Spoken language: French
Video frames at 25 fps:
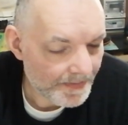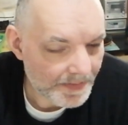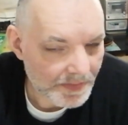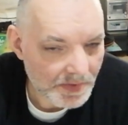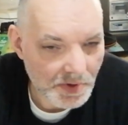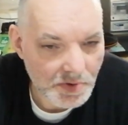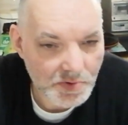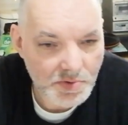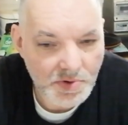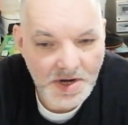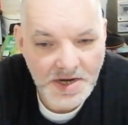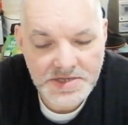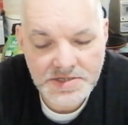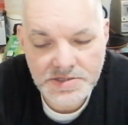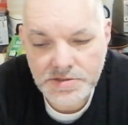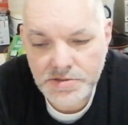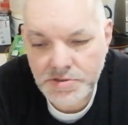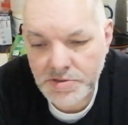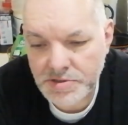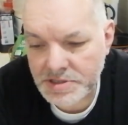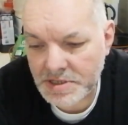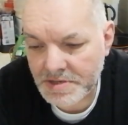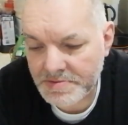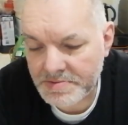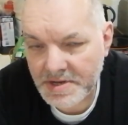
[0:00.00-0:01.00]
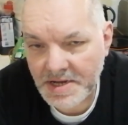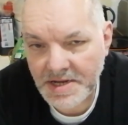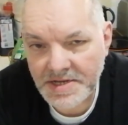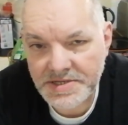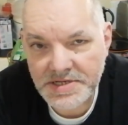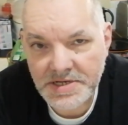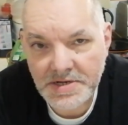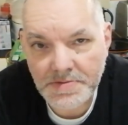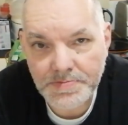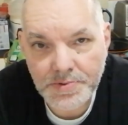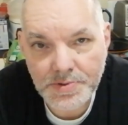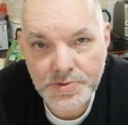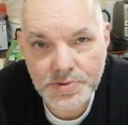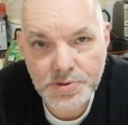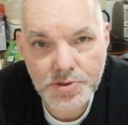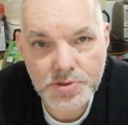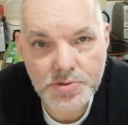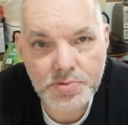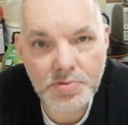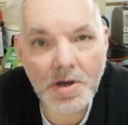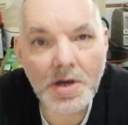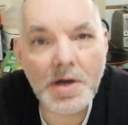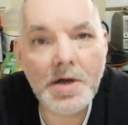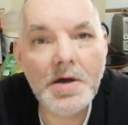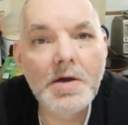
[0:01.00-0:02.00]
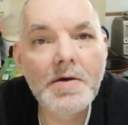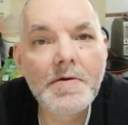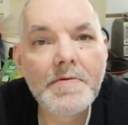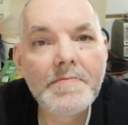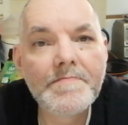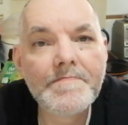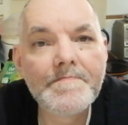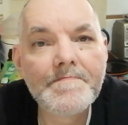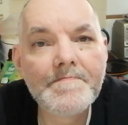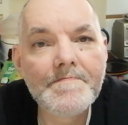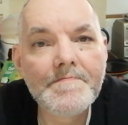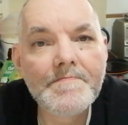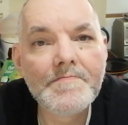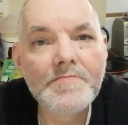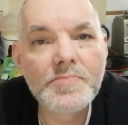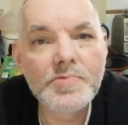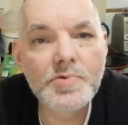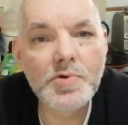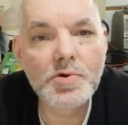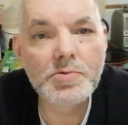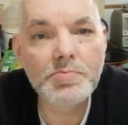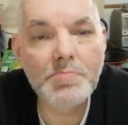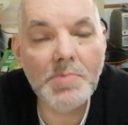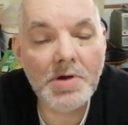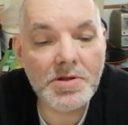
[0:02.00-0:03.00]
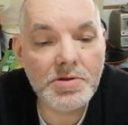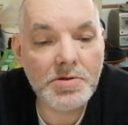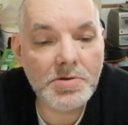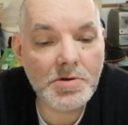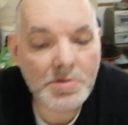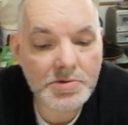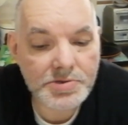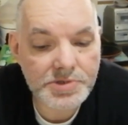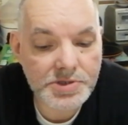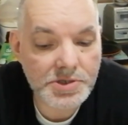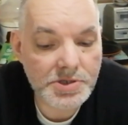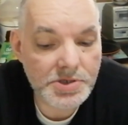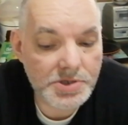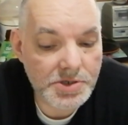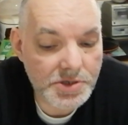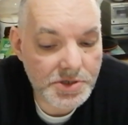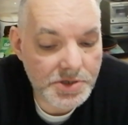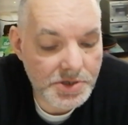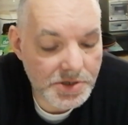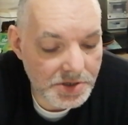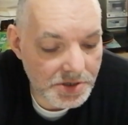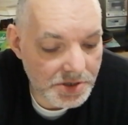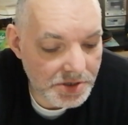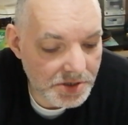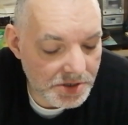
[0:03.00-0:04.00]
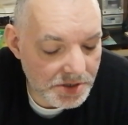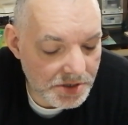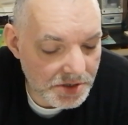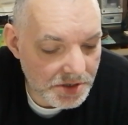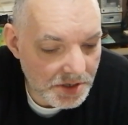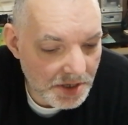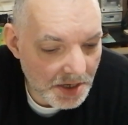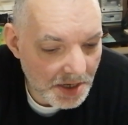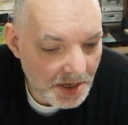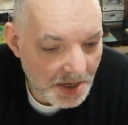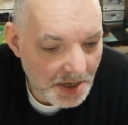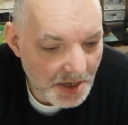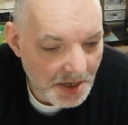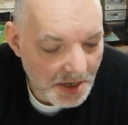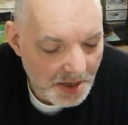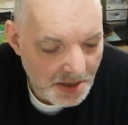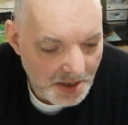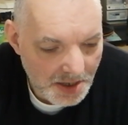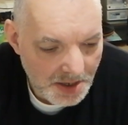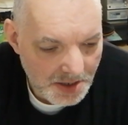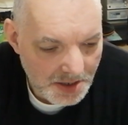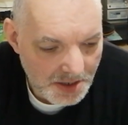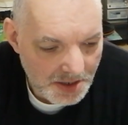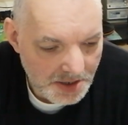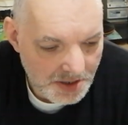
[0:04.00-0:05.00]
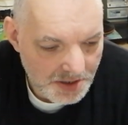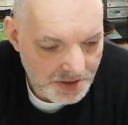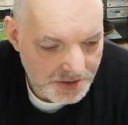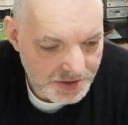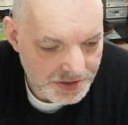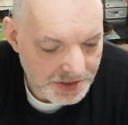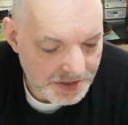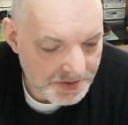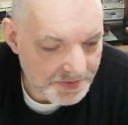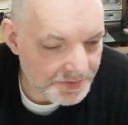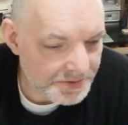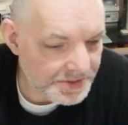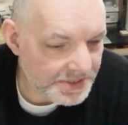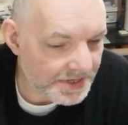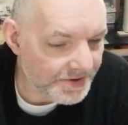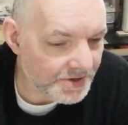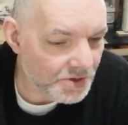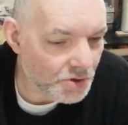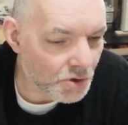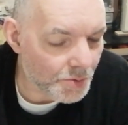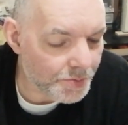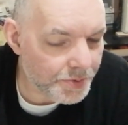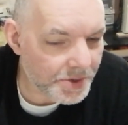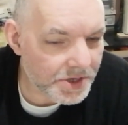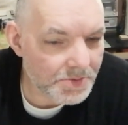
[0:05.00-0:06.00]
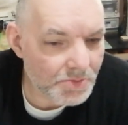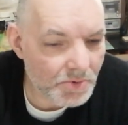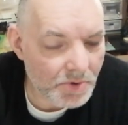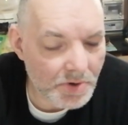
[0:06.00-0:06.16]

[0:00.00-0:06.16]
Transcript: Donc voilà, c'est ce que j'avais à dire pour ce soir. Donc maintenant, si, si vous avez compris